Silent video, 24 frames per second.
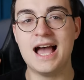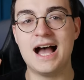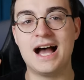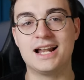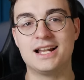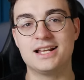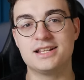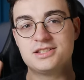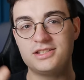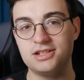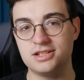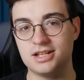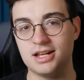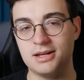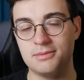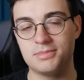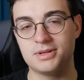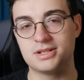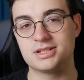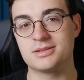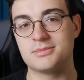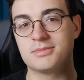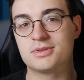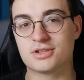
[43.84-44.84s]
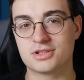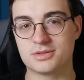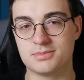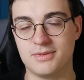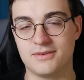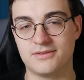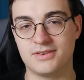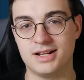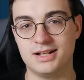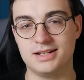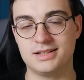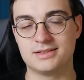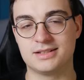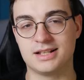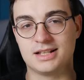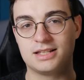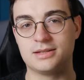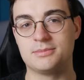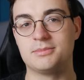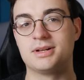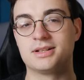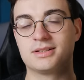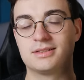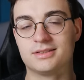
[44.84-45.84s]
ale dzisiaj będziemy rozmawiali na
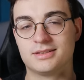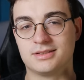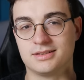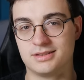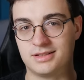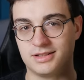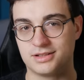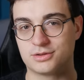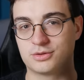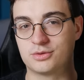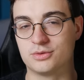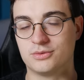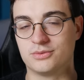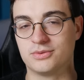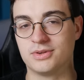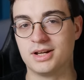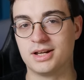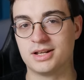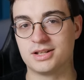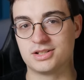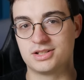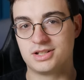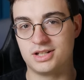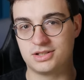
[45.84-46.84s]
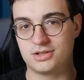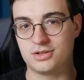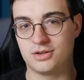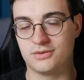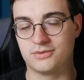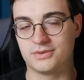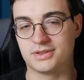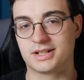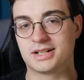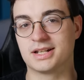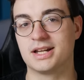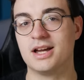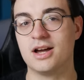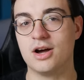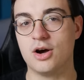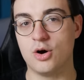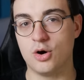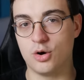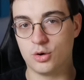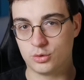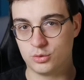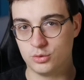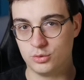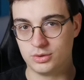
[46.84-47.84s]
temat dysków sieciowych
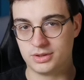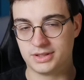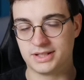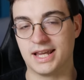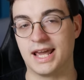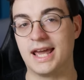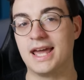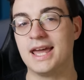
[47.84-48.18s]
ogólnie.